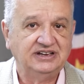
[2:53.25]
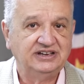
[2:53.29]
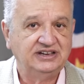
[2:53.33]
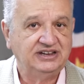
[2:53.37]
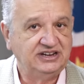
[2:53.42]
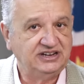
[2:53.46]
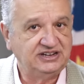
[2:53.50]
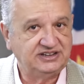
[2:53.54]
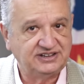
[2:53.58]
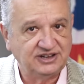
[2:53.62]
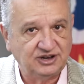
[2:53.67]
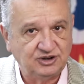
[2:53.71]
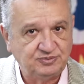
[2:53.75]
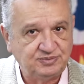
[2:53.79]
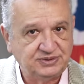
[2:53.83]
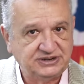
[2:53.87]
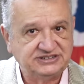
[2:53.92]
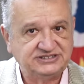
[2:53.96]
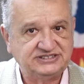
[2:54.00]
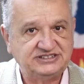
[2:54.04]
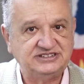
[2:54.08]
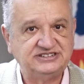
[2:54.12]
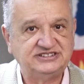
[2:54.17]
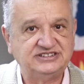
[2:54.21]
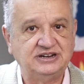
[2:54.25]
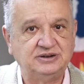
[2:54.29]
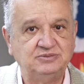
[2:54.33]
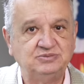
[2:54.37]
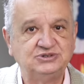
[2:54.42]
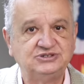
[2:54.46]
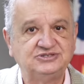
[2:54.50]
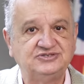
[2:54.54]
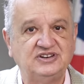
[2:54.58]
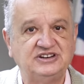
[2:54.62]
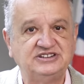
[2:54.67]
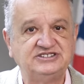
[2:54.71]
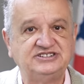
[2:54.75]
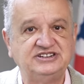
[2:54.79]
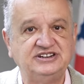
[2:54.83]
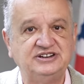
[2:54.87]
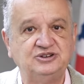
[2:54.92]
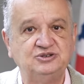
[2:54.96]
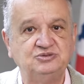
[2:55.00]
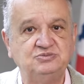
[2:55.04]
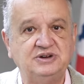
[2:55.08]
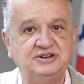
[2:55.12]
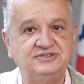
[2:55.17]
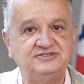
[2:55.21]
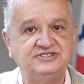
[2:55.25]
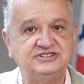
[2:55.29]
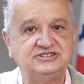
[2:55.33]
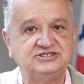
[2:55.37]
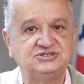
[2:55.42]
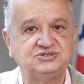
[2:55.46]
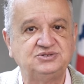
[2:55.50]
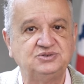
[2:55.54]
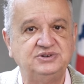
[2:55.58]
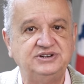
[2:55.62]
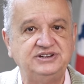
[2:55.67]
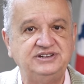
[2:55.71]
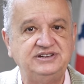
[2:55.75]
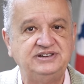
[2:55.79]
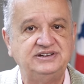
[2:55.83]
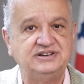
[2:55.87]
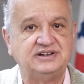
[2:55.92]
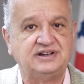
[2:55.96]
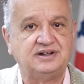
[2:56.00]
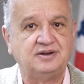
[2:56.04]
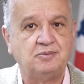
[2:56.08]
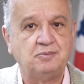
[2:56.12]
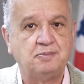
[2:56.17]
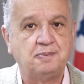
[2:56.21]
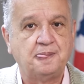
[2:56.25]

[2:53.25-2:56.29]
Então precisamos fazer uma vistoria